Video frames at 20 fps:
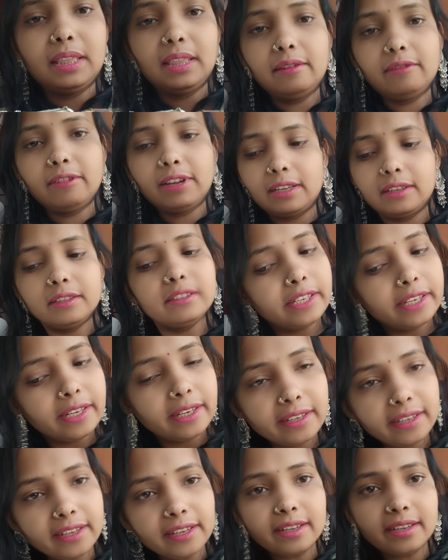वंदे भारत
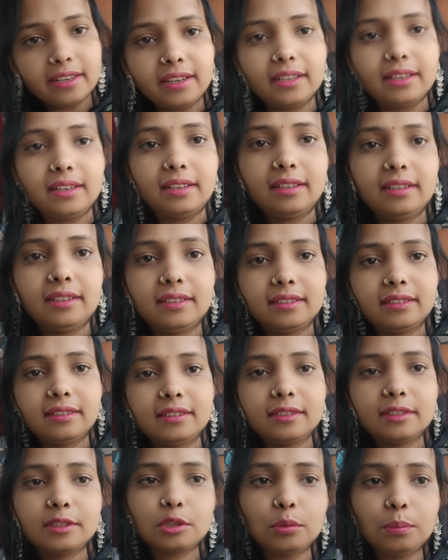ट्रेन का
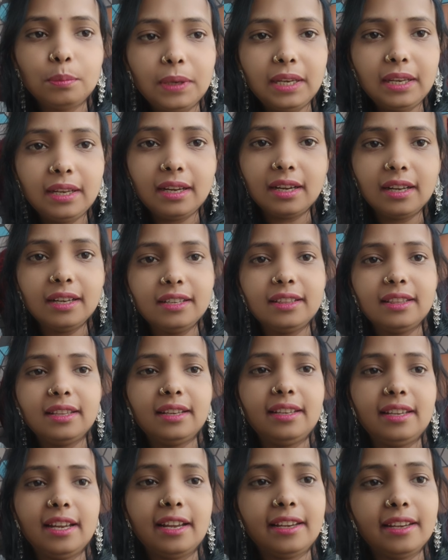खाना सो पहले खा
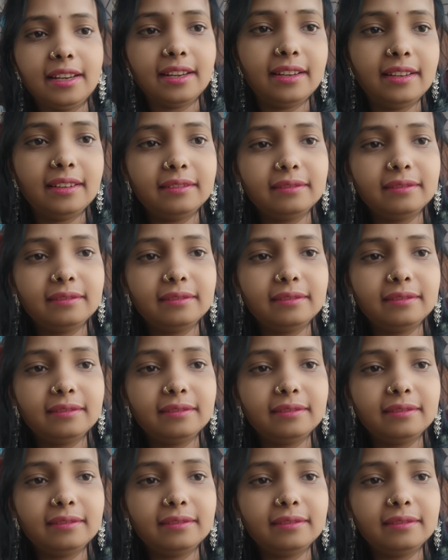लेते हैं क्या क्या